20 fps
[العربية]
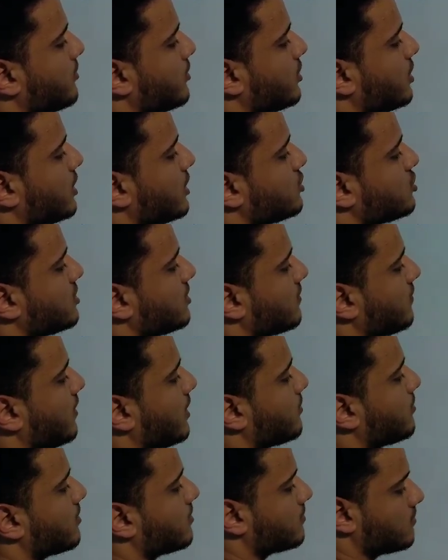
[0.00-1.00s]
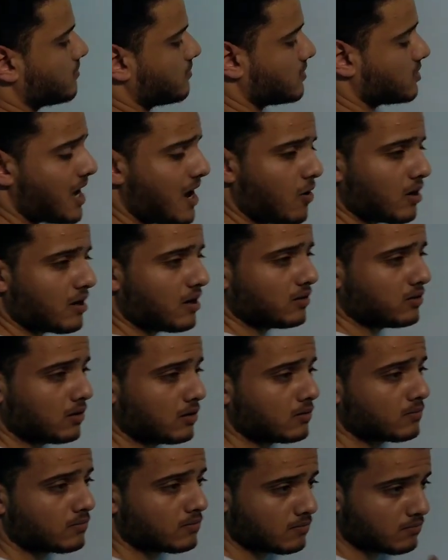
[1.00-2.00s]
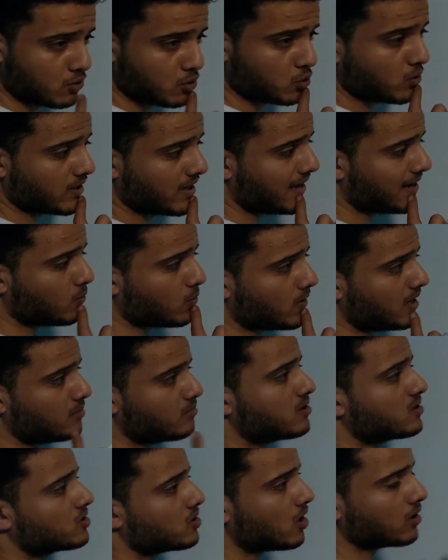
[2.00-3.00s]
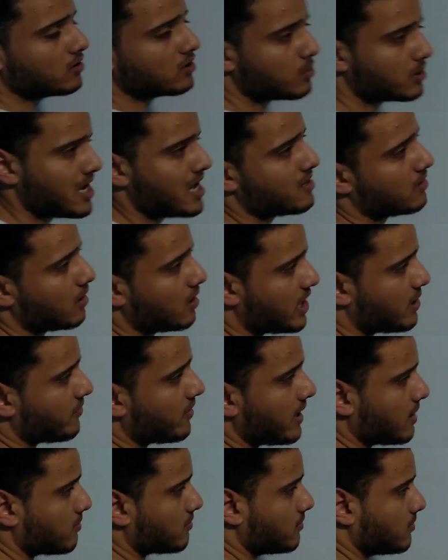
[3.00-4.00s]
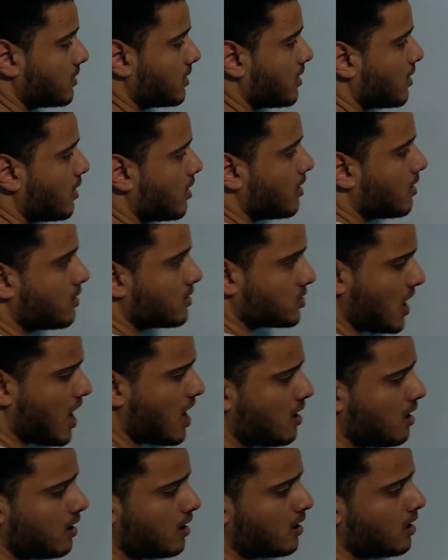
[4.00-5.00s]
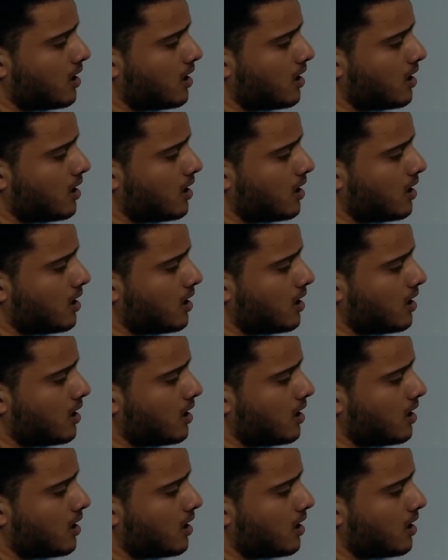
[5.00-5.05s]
البركينجي فايبر صح ولا غلطان مش دول كانوا المصادر بتاعه الكهرباء في القلب صح